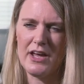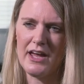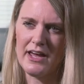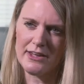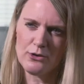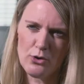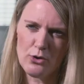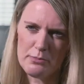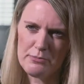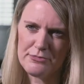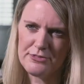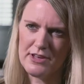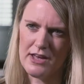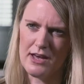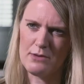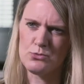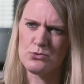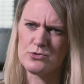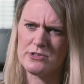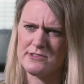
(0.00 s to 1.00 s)

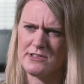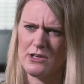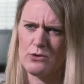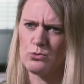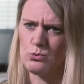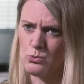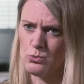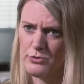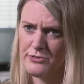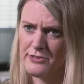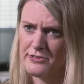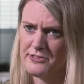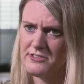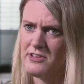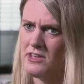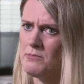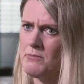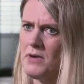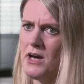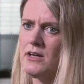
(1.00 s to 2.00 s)
Einkommensarmut, ist auch ein großes
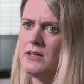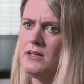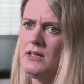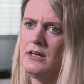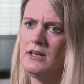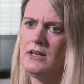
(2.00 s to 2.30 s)
Thema,